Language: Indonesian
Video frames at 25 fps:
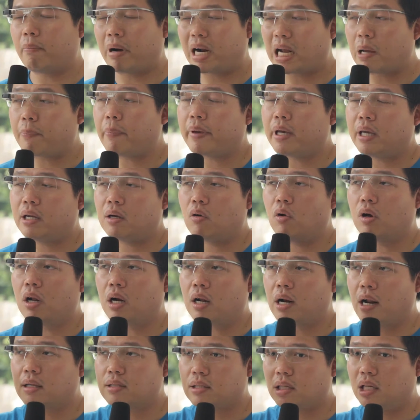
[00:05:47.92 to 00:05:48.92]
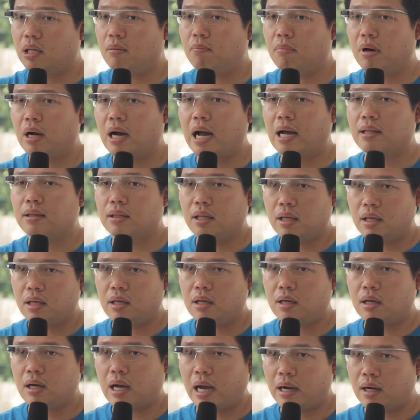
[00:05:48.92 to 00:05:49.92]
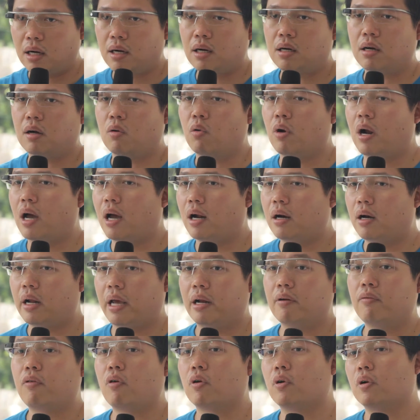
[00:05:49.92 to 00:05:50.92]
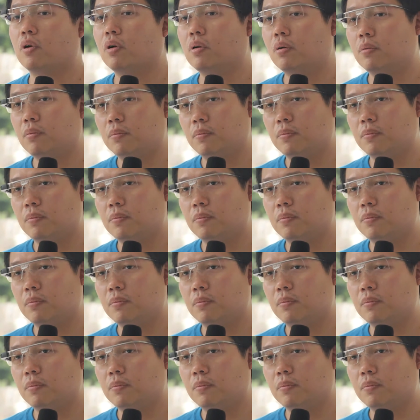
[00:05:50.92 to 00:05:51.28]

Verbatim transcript: Mereka pengen Google Glass ini menggantikan kegunaan handphone.